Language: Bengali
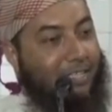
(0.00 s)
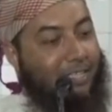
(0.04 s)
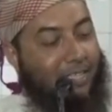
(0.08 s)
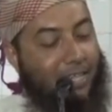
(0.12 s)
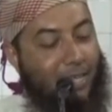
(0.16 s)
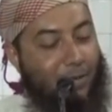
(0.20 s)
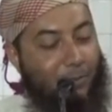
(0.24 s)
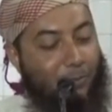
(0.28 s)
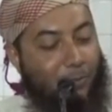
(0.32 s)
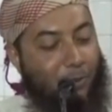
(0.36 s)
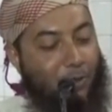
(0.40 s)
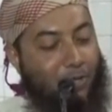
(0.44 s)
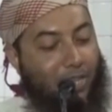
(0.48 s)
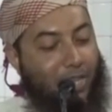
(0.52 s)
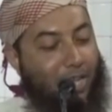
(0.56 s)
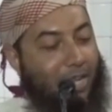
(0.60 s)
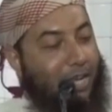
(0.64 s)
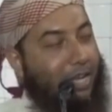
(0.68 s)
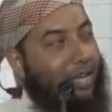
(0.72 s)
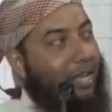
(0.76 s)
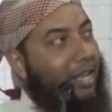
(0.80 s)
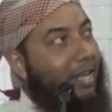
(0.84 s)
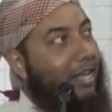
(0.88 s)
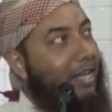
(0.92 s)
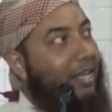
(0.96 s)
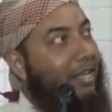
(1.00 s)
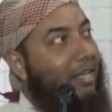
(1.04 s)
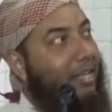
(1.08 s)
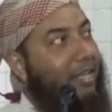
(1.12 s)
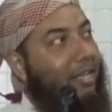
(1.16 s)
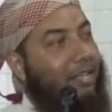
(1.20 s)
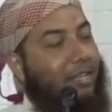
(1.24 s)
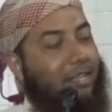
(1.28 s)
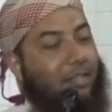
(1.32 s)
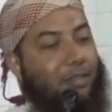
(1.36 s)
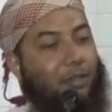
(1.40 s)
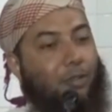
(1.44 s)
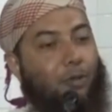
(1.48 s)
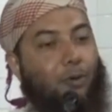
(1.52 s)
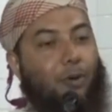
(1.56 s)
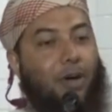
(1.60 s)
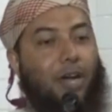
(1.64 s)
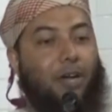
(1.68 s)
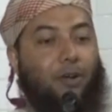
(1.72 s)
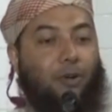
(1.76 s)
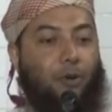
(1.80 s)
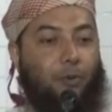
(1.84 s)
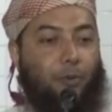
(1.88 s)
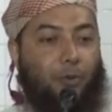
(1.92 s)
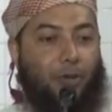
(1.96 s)
যে ময়দানে
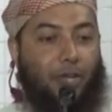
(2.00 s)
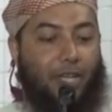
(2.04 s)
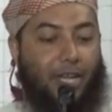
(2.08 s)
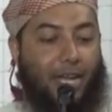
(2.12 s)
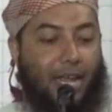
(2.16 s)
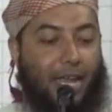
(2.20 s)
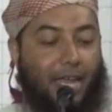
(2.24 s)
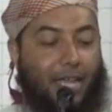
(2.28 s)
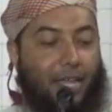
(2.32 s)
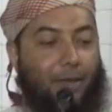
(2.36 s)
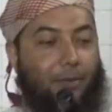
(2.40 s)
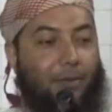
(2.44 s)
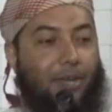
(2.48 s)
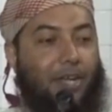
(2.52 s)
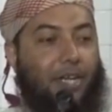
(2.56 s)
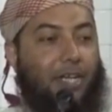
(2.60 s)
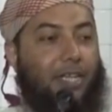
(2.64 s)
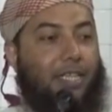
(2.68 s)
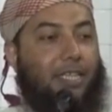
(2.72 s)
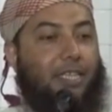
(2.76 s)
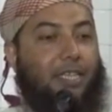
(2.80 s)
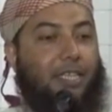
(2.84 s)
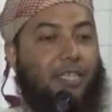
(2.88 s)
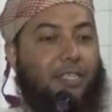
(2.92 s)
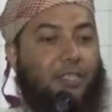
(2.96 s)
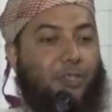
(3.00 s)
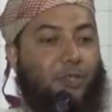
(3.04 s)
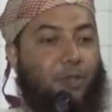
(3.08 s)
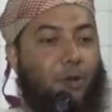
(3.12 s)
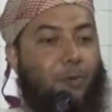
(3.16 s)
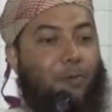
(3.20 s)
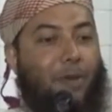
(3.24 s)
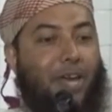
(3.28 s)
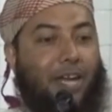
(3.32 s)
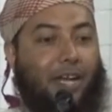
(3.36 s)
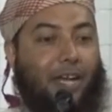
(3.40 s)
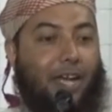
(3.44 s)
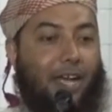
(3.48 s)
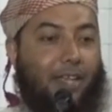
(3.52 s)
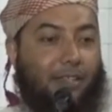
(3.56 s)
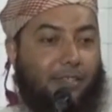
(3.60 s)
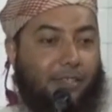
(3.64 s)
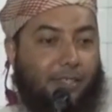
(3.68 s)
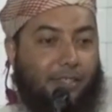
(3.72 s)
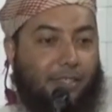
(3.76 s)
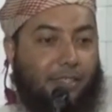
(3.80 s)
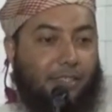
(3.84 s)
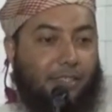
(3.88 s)
দোয়া কবুলের একেবারে নির্দিষ্ট মার্কাস